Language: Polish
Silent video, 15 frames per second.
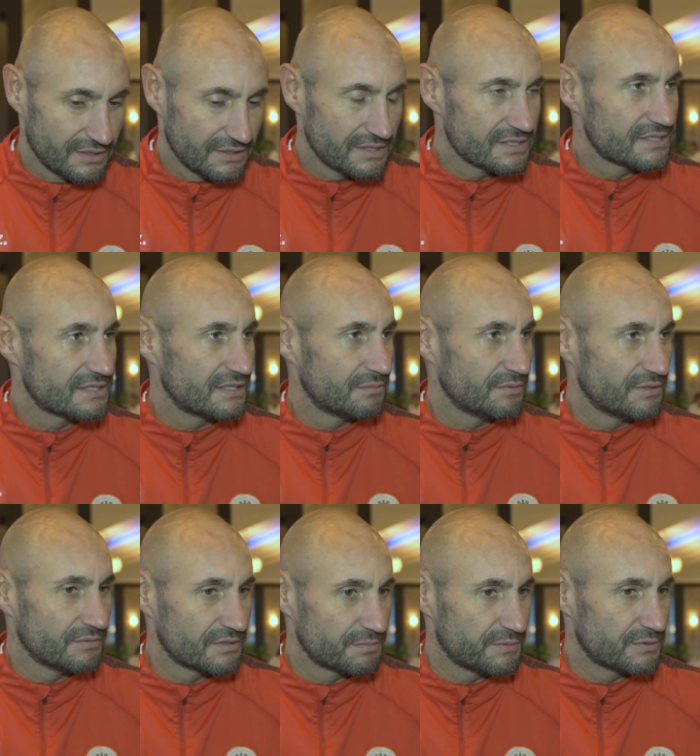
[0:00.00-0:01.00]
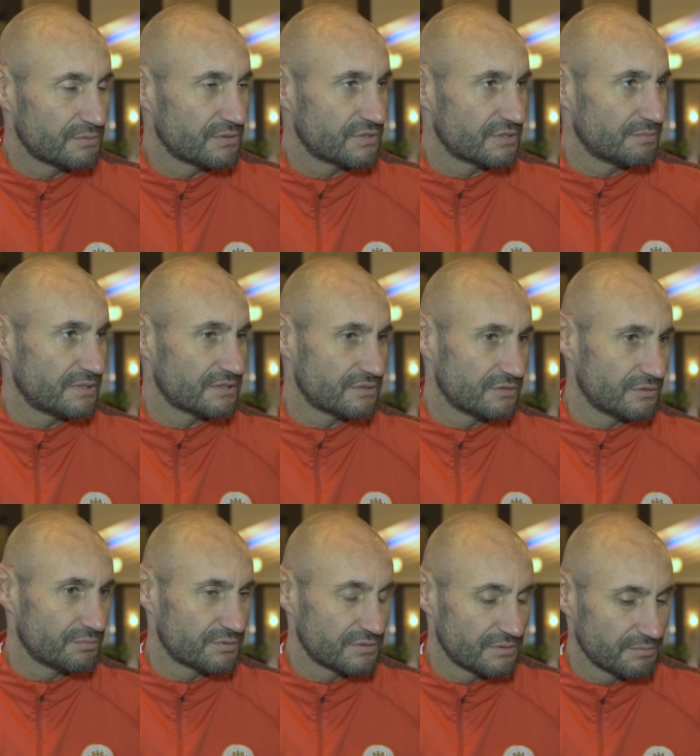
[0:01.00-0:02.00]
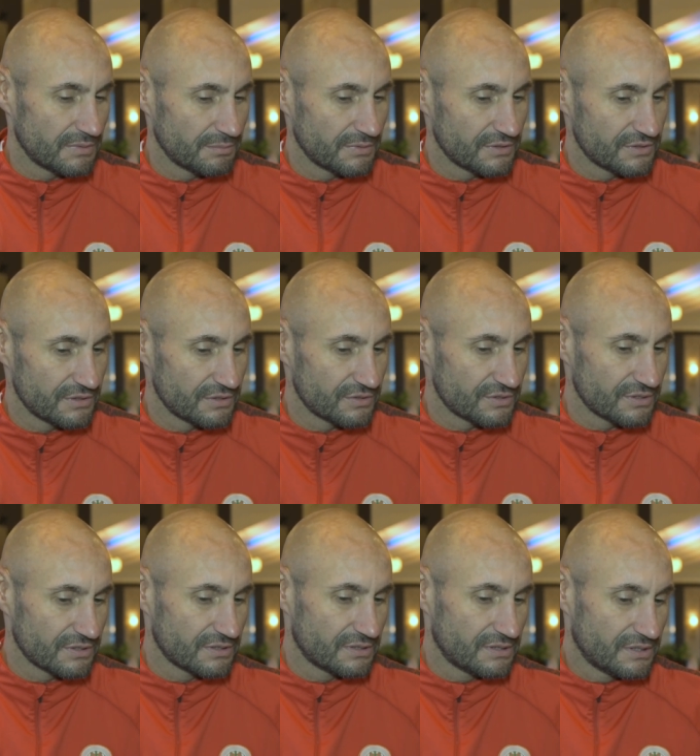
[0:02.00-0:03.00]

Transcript: jest z nami, spisuje się bardzo dobrze. Mam nadzieję, że